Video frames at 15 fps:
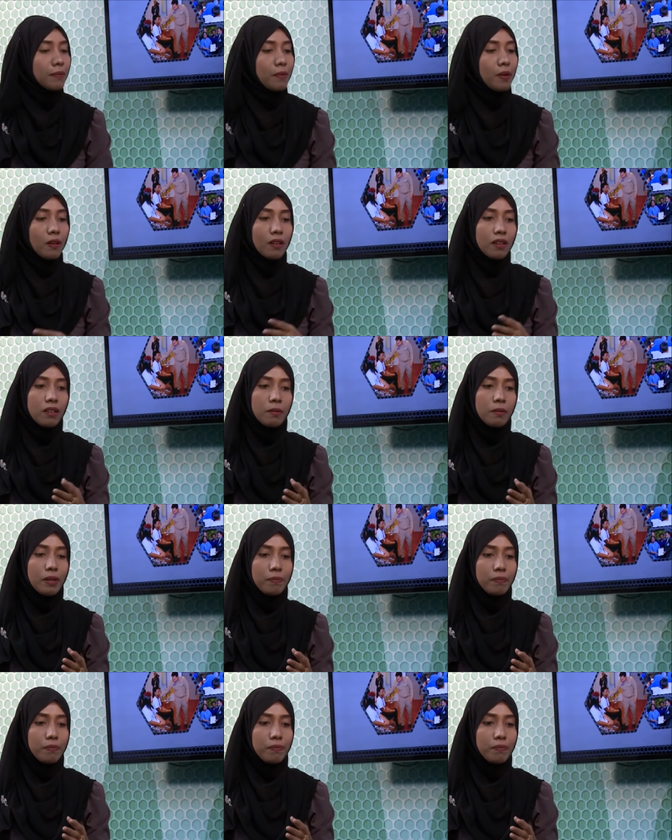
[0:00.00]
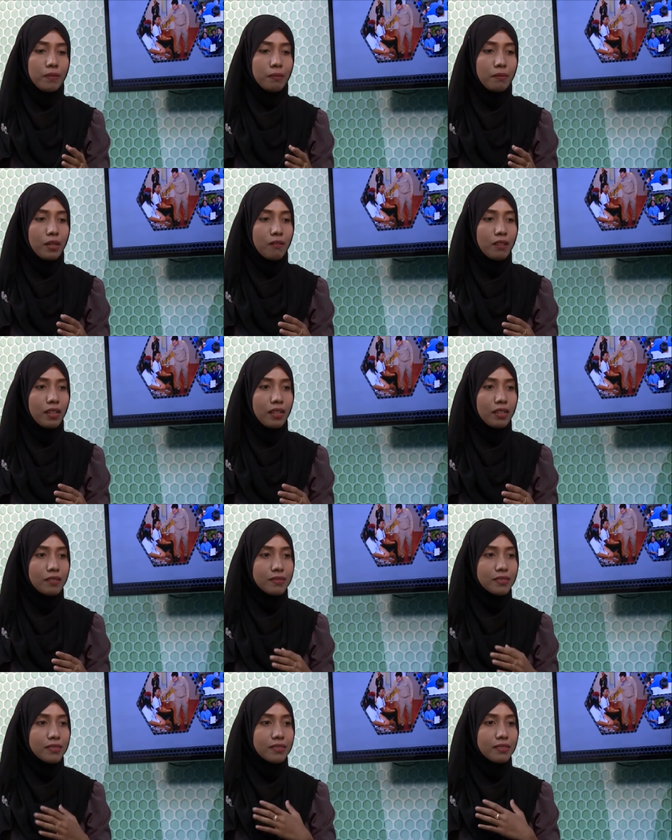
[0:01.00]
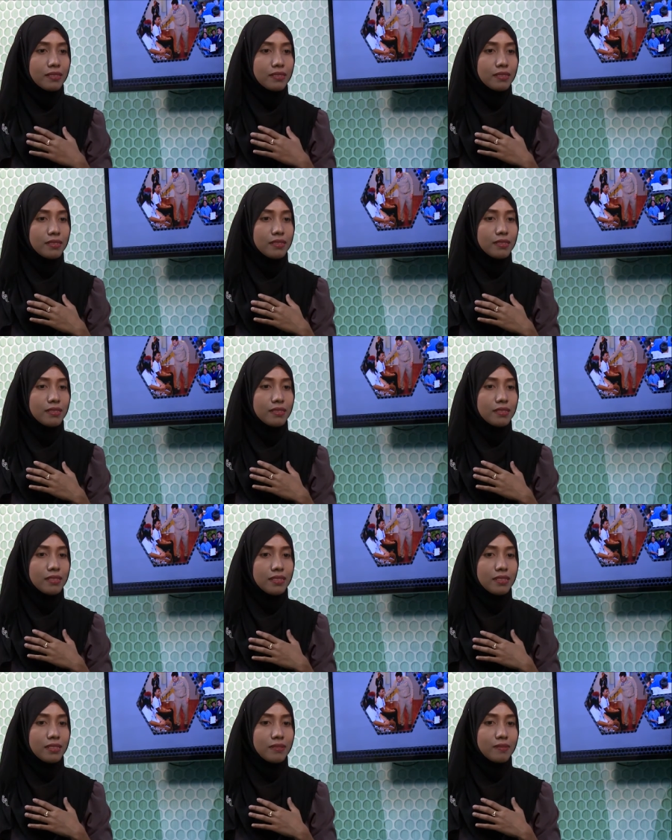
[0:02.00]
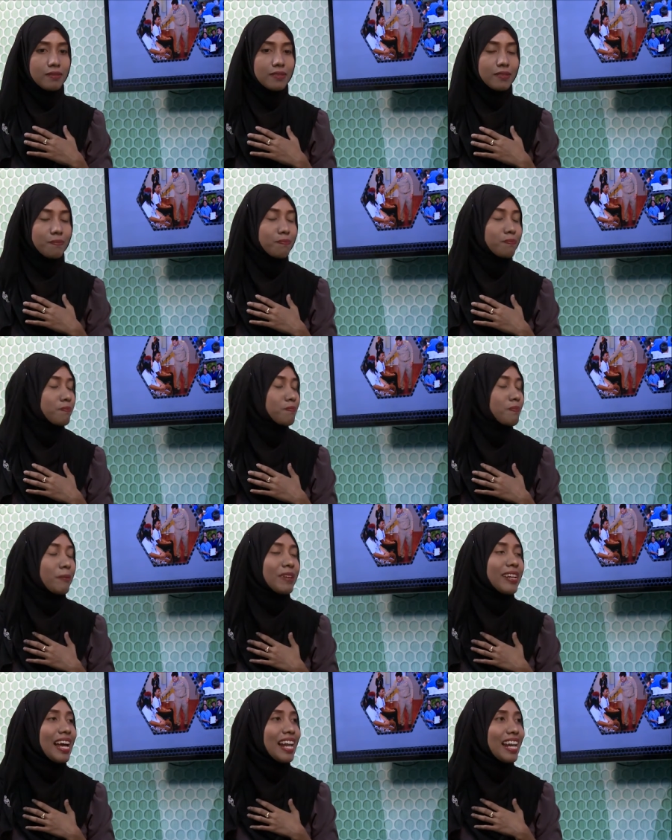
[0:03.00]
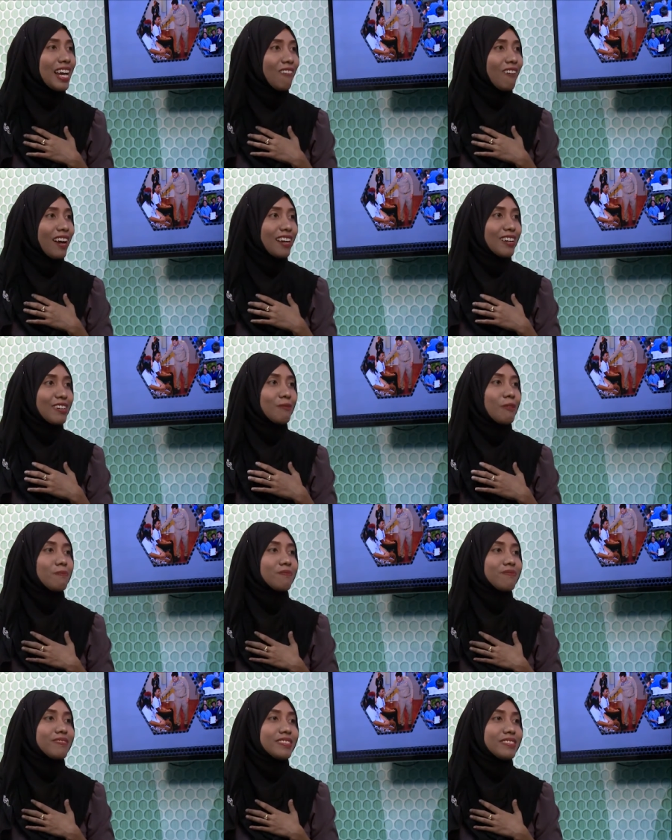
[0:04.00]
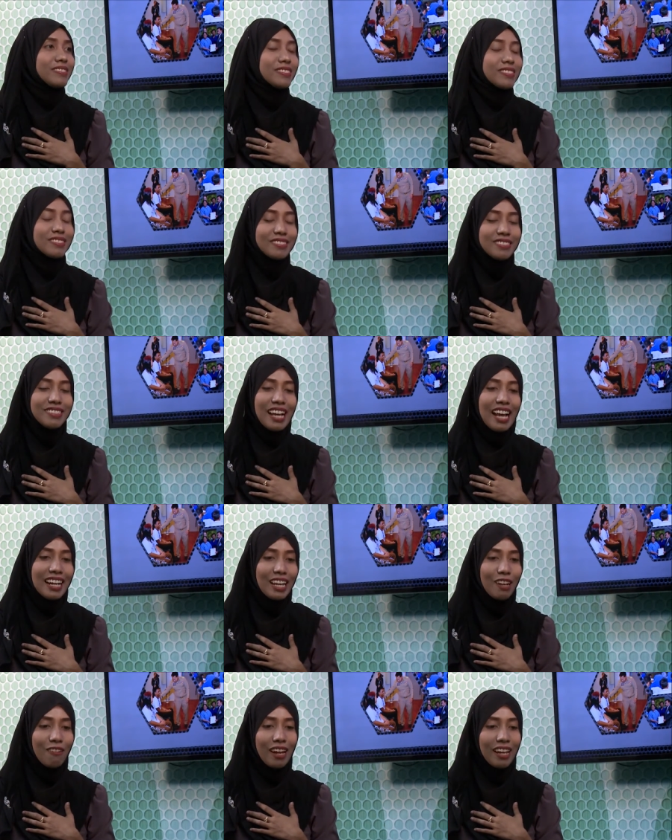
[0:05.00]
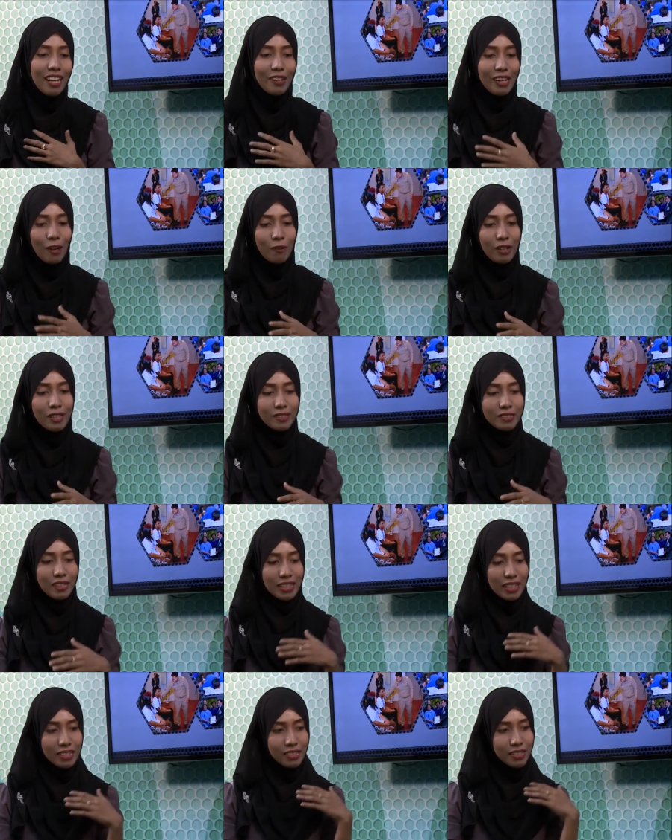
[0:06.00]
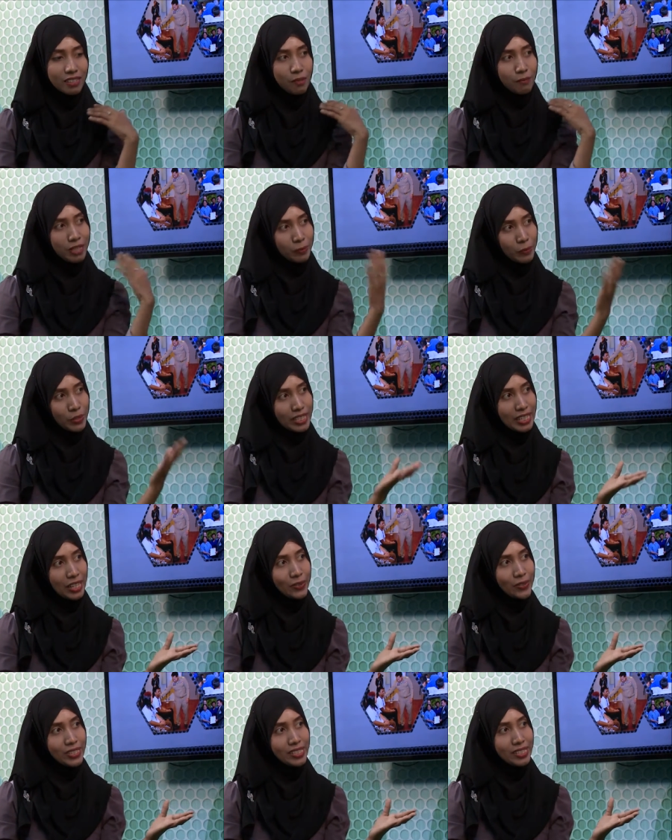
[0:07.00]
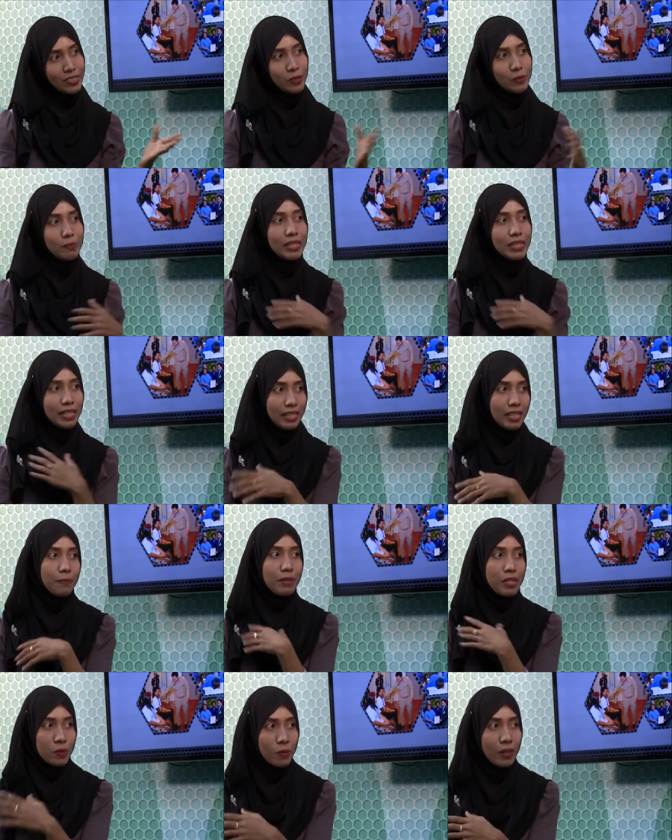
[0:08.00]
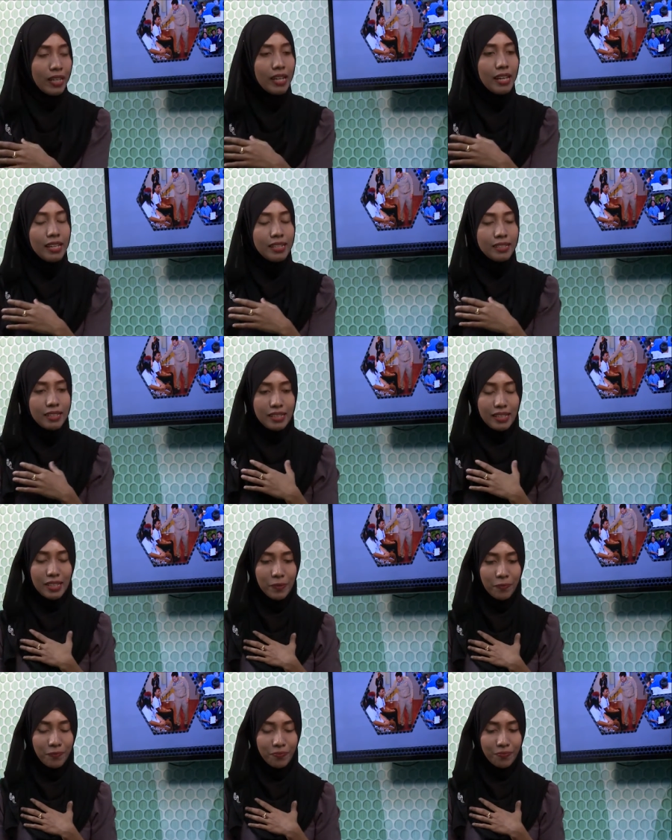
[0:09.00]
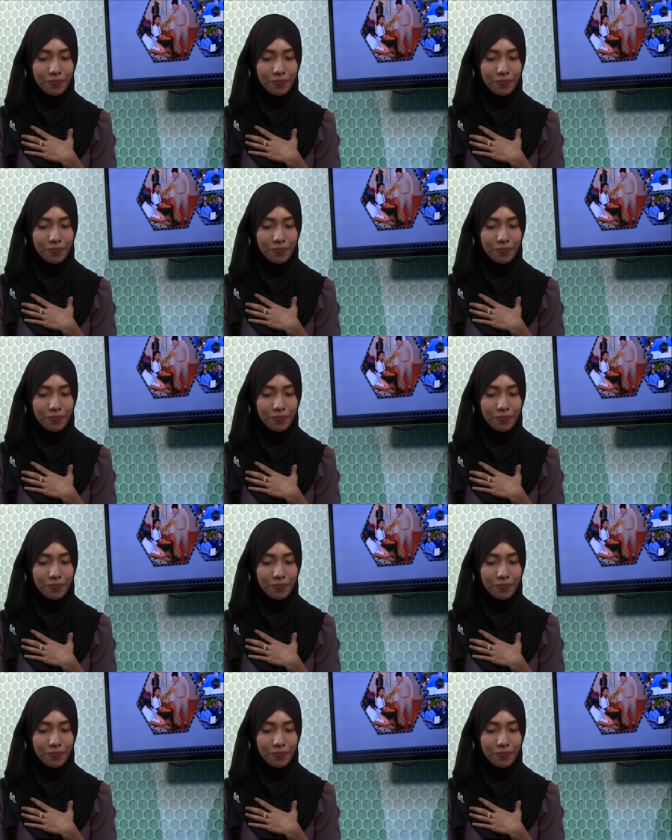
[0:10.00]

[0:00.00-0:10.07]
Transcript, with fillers: เมาะก็เขาแบบประมาณว่า คือไปไม่ได้แล้วอะ่ะคือแบบยากคือยากแล้วอะ่ะ แล้วเราว่าตอนนั้นก็กำลังบริการคนอื่น อยู่ไม่ทันได้ไปช่วยแต่ทีนี้